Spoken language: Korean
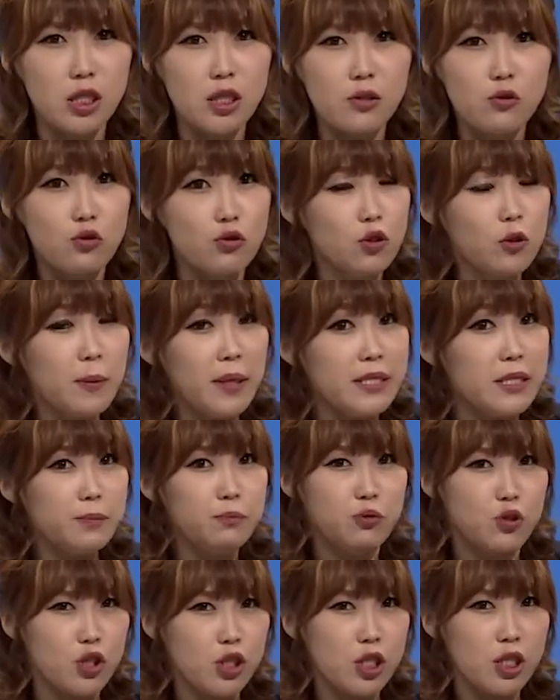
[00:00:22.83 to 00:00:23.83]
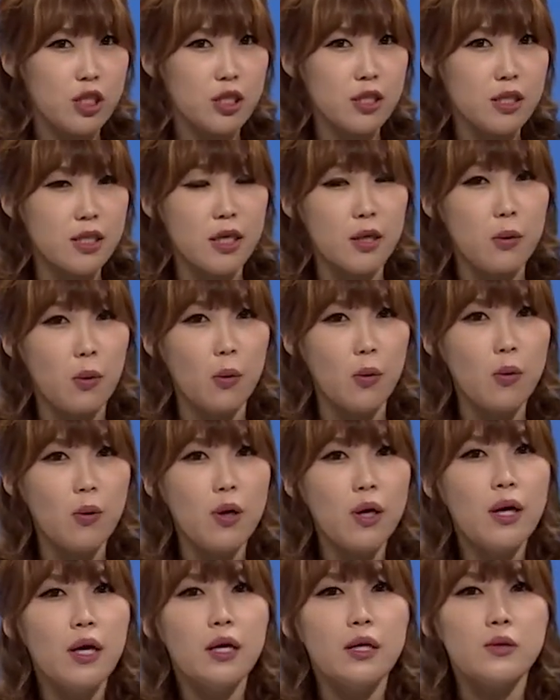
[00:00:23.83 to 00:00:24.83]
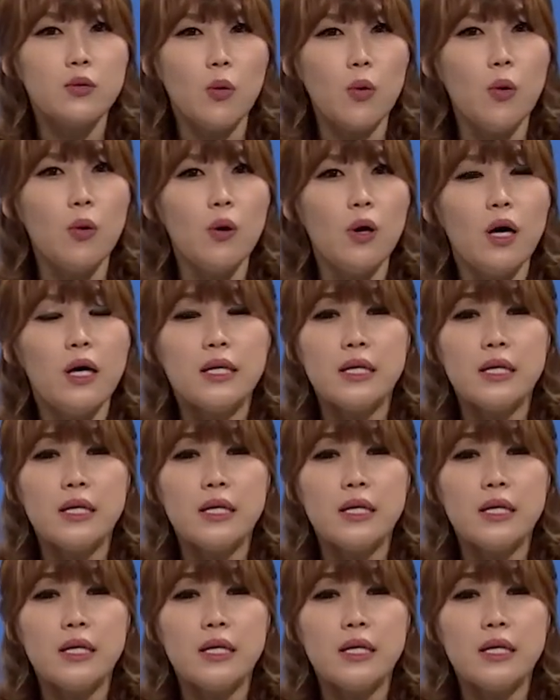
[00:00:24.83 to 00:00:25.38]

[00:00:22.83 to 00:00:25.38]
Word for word: 궁금하신 분들 그리고 또